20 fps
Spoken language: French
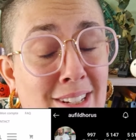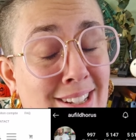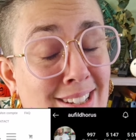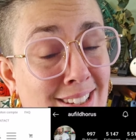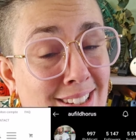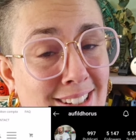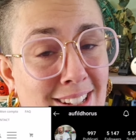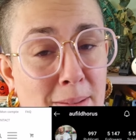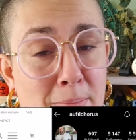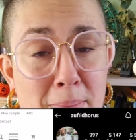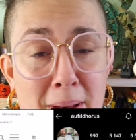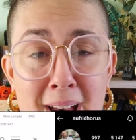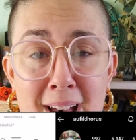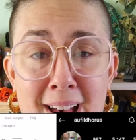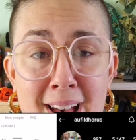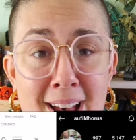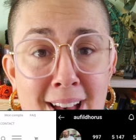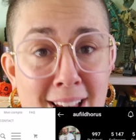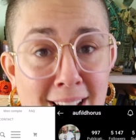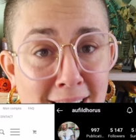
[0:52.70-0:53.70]
N'hésitez pas
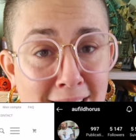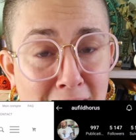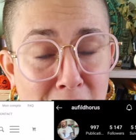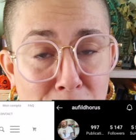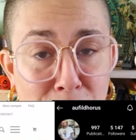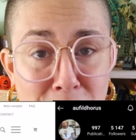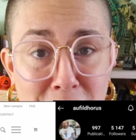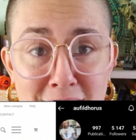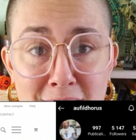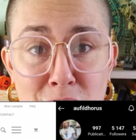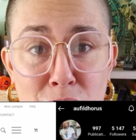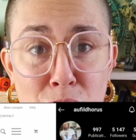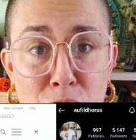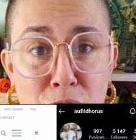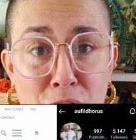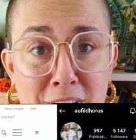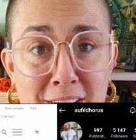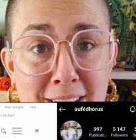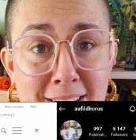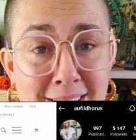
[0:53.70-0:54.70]
à aller le
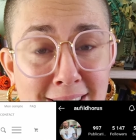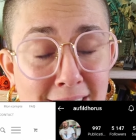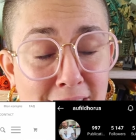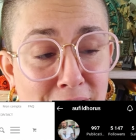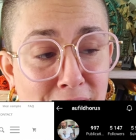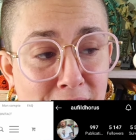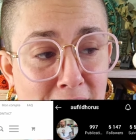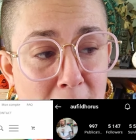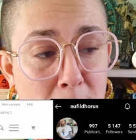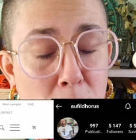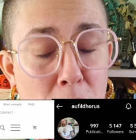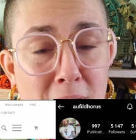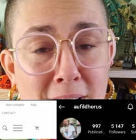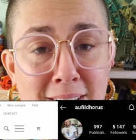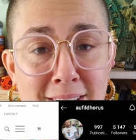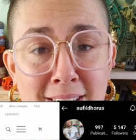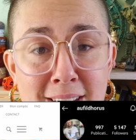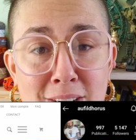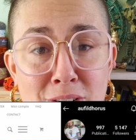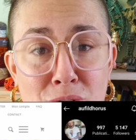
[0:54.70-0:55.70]
découvrir, c'est vraiment un
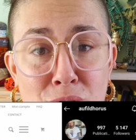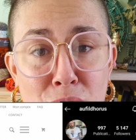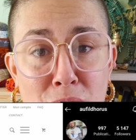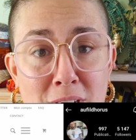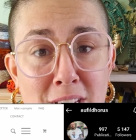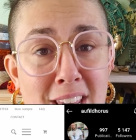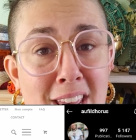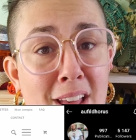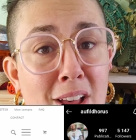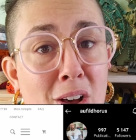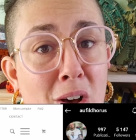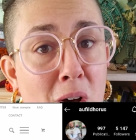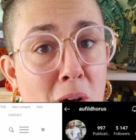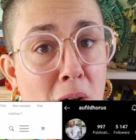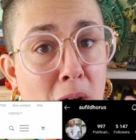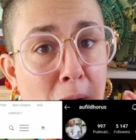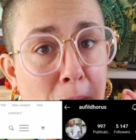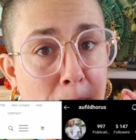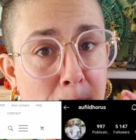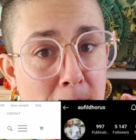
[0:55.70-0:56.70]
teinturier
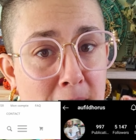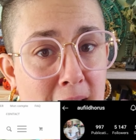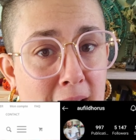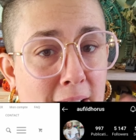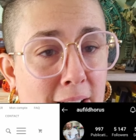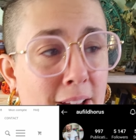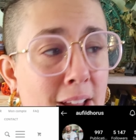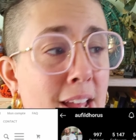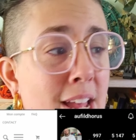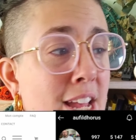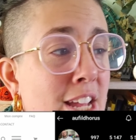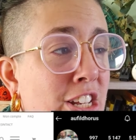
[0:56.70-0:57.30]
hors pair.